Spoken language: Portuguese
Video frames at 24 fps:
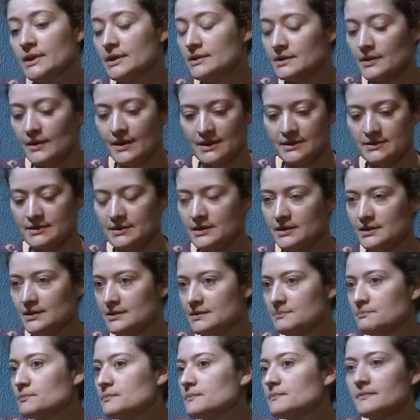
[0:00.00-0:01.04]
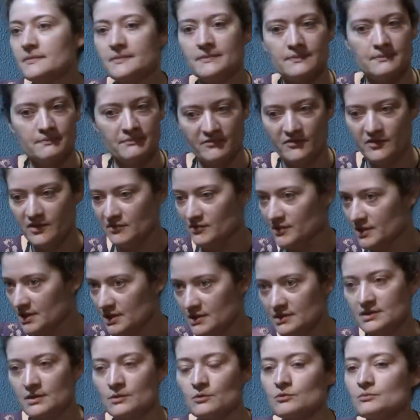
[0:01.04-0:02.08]
Então ela teria vivido
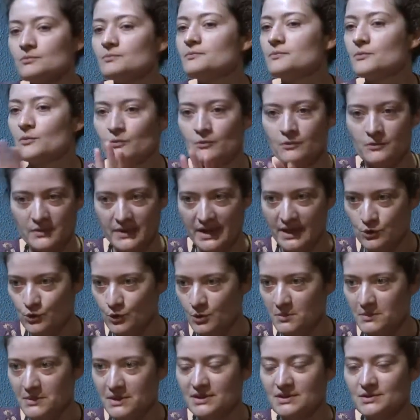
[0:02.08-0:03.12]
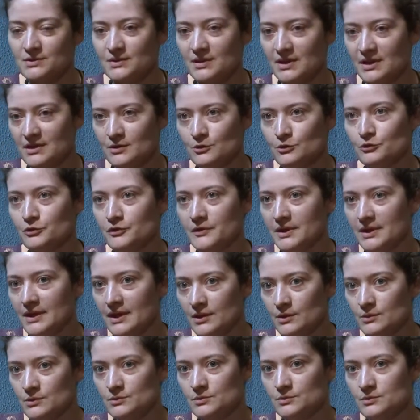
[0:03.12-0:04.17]
então retomando, né, no
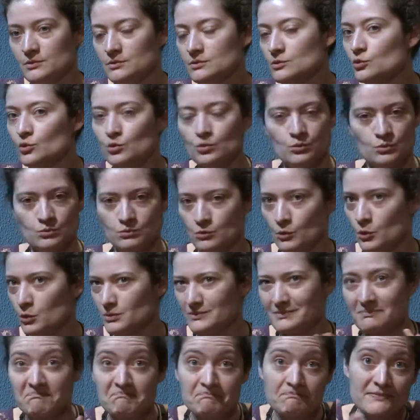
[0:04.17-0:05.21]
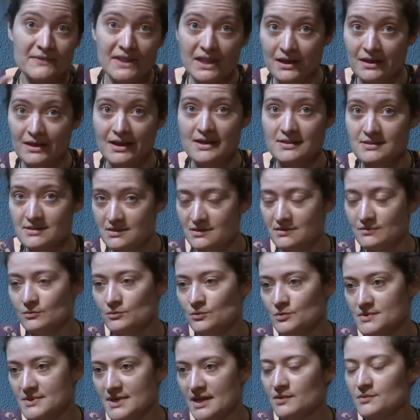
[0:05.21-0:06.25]
final no, teria nascido
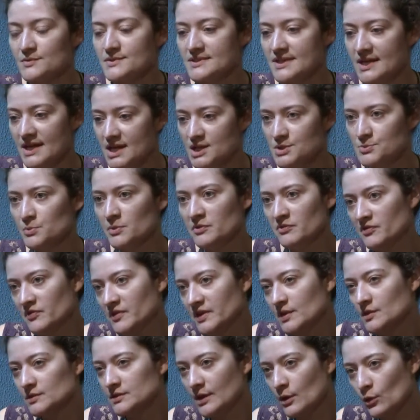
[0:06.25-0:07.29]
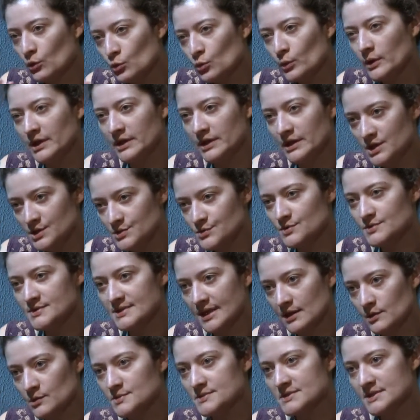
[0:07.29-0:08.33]
no século VII e vivido até o início do
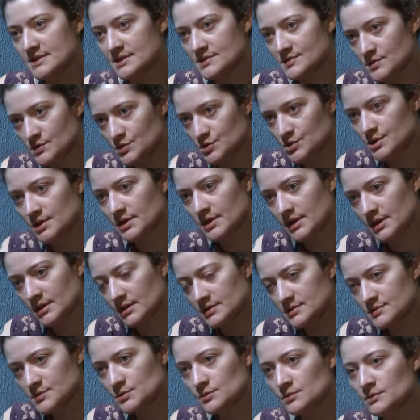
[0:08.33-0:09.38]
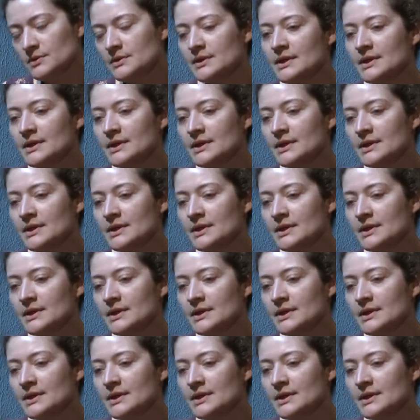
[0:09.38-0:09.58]
século VI a.C.